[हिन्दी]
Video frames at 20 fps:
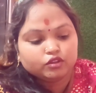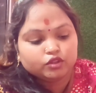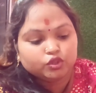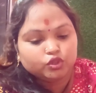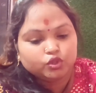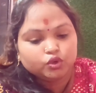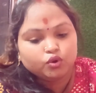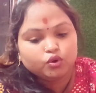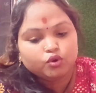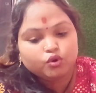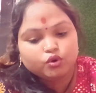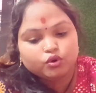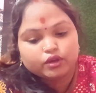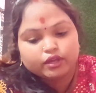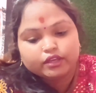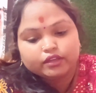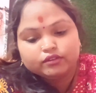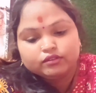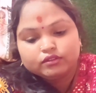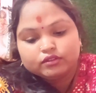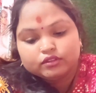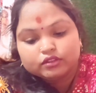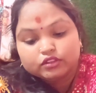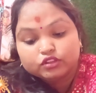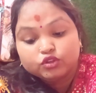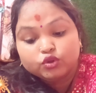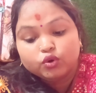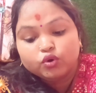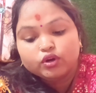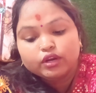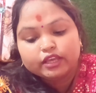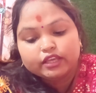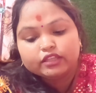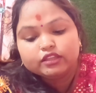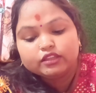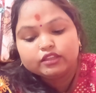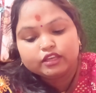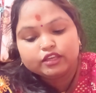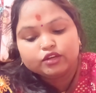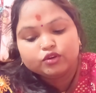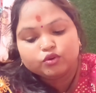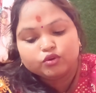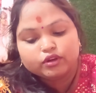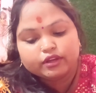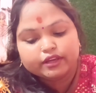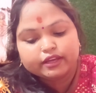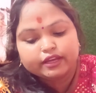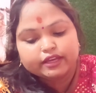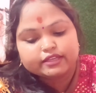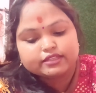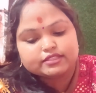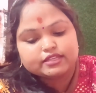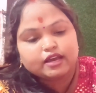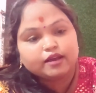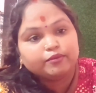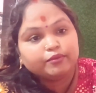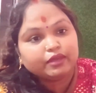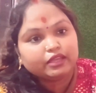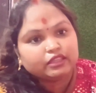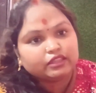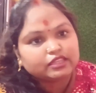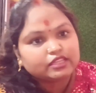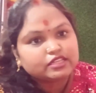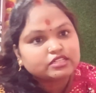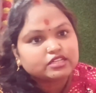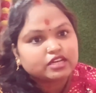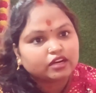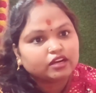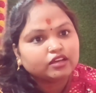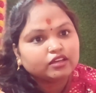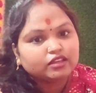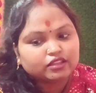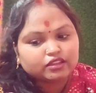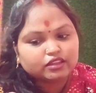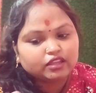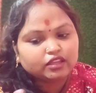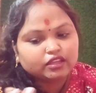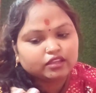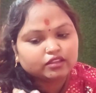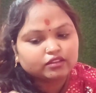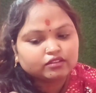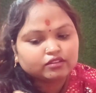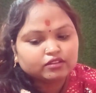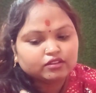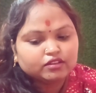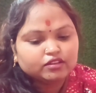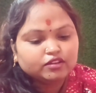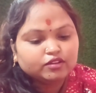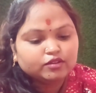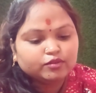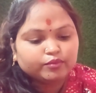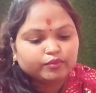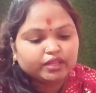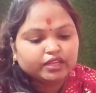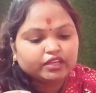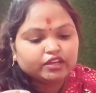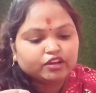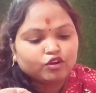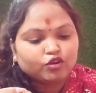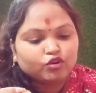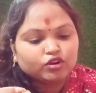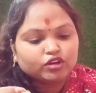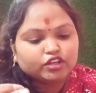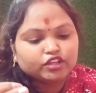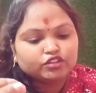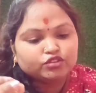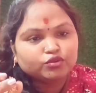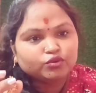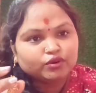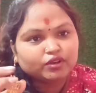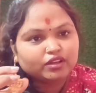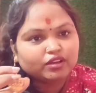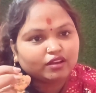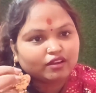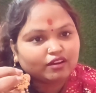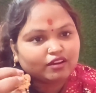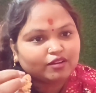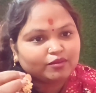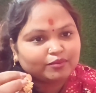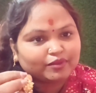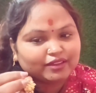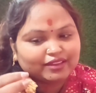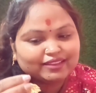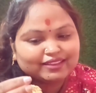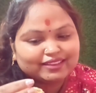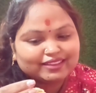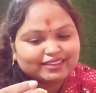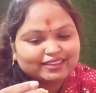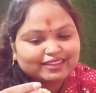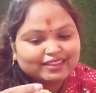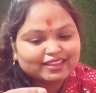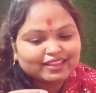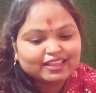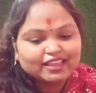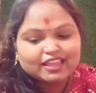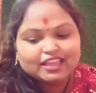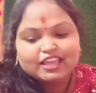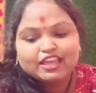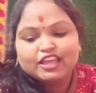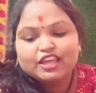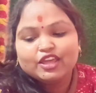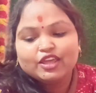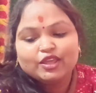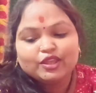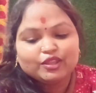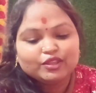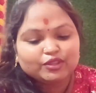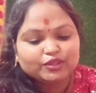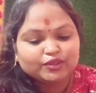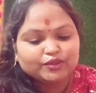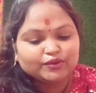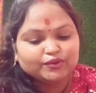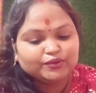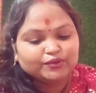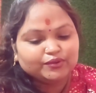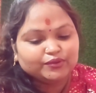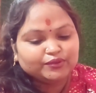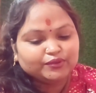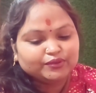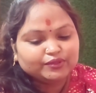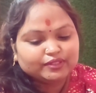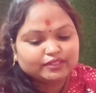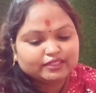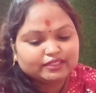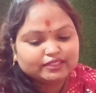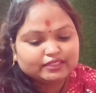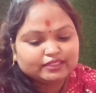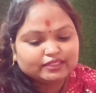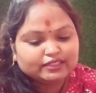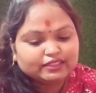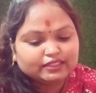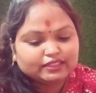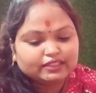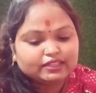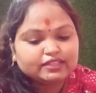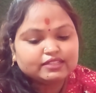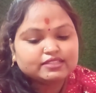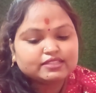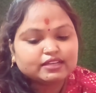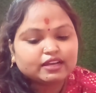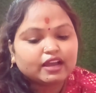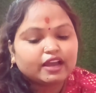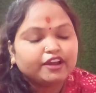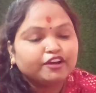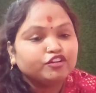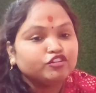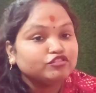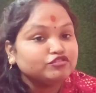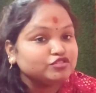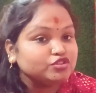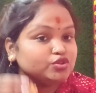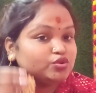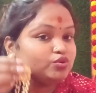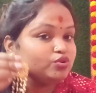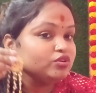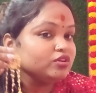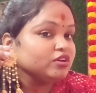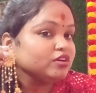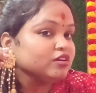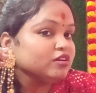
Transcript: दो हो गए दो नहीं तीन हो गए गाइज आप गिनते जाना कितनी है मेरी काउंटिंग थोड़ी ख़राब है तो इट्स अ काइंड ऑफ जोक